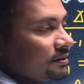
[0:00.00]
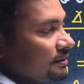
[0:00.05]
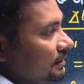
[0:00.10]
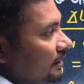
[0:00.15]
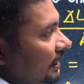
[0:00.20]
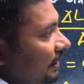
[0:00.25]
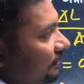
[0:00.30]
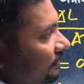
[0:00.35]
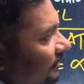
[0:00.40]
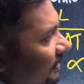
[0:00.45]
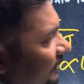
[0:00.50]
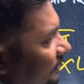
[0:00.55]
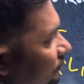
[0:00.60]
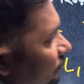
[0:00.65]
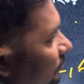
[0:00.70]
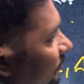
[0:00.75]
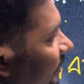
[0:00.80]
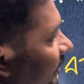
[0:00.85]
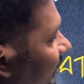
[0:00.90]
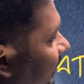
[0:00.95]
তাহলে
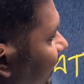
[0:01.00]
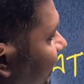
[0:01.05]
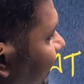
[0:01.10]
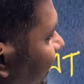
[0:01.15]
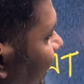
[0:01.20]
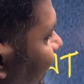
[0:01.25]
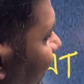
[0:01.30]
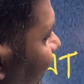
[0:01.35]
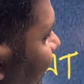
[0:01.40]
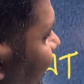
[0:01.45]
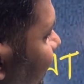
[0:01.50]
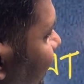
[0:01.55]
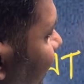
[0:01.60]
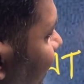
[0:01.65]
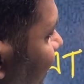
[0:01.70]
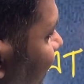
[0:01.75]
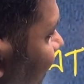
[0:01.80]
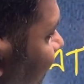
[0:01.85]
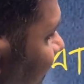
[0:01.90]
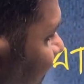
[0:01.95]
তোমার এই
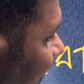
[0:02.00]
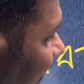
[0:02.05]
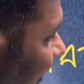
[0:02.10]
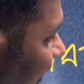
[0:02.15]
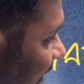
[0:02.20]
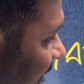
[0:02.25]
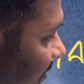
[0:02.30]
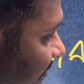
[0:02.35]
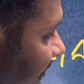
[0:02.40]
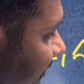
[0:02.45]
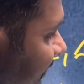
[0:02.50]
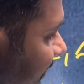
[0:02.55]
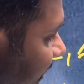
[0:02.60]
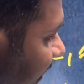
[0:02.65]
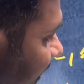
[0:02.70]
ডেটা যা আসবে